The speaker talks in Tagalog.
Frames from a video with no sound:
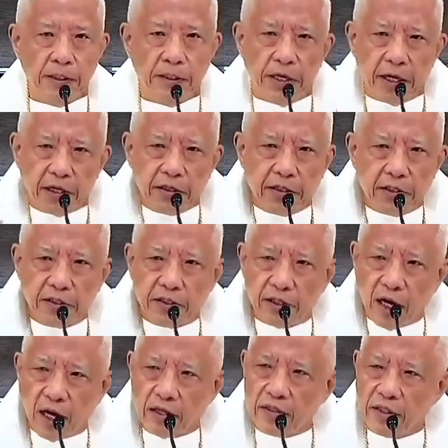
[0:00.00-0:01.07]
They are
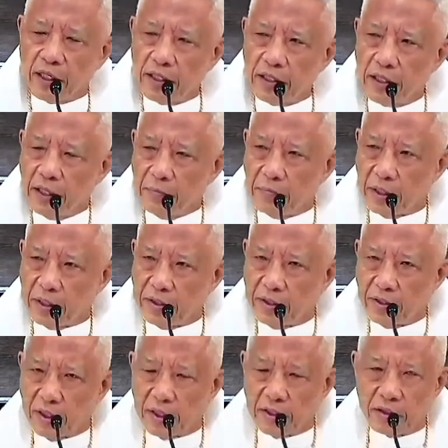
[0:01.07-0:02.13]
distracted by the
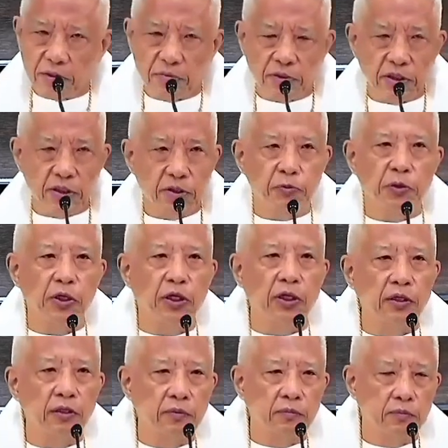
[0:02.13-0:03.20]
things of this world.
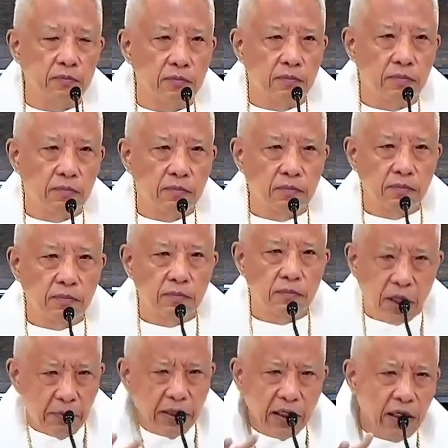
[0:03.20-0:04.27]

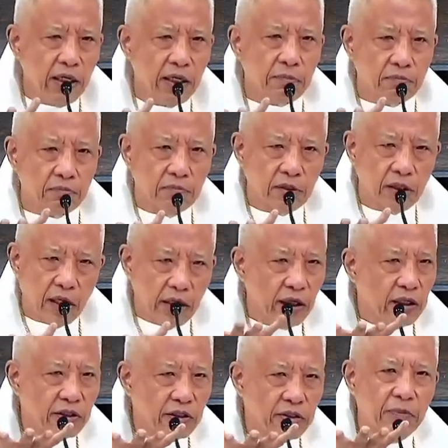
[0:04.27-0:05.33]
Kaya madilim.
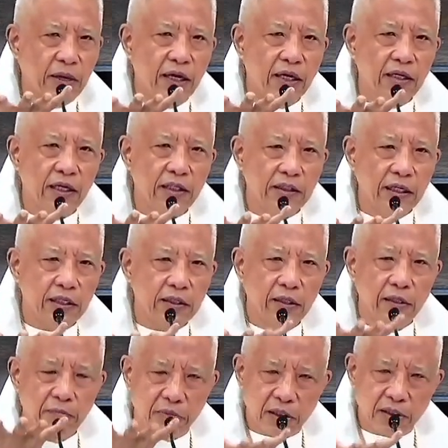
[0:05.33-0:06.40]
Gaya ng simbahan natin,
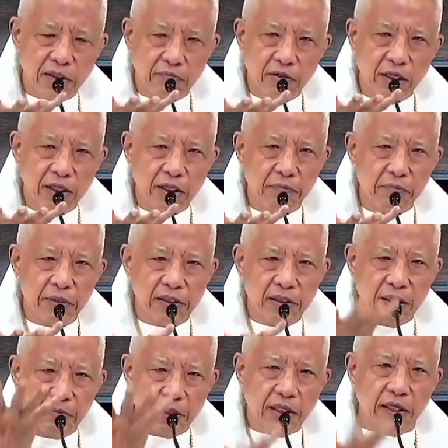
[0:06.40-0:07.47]
pagsimula ng
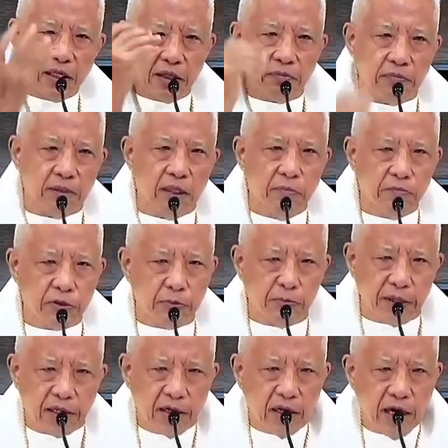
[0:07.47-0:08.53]
misa, madilim. Pus
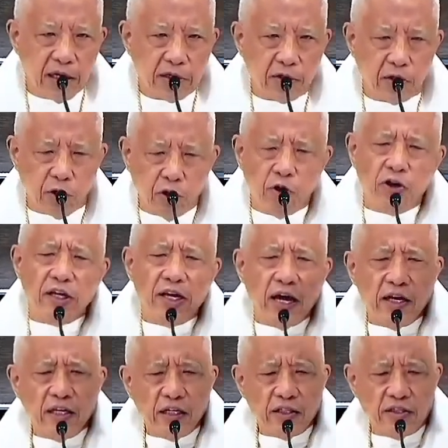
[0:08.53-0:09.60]
biglang,
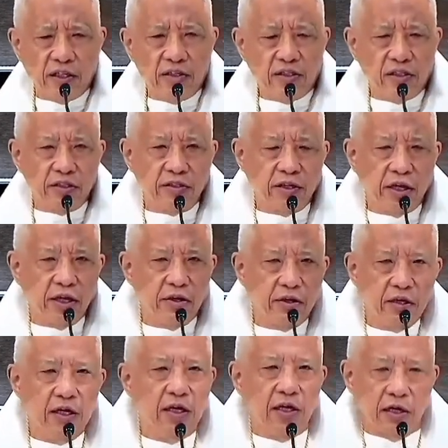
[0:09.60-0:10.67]
Gloria in excelsis
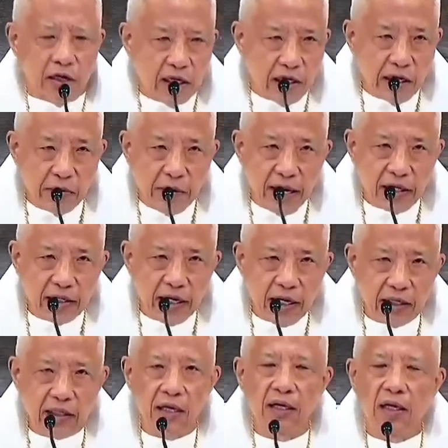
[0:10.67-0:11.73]
Deo,
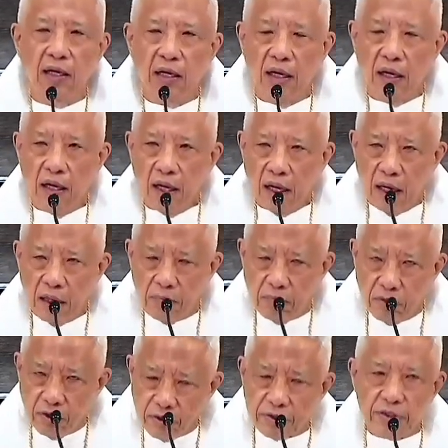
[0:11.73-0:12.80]
liliwanag ang
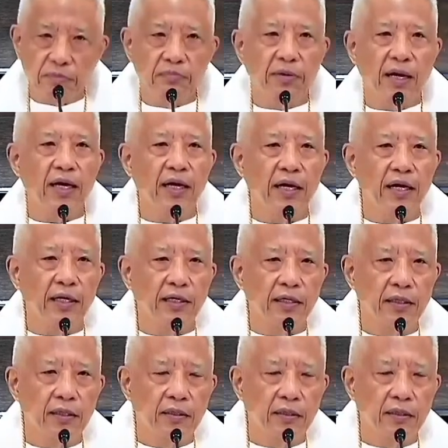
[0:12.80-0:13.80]
buong simbahan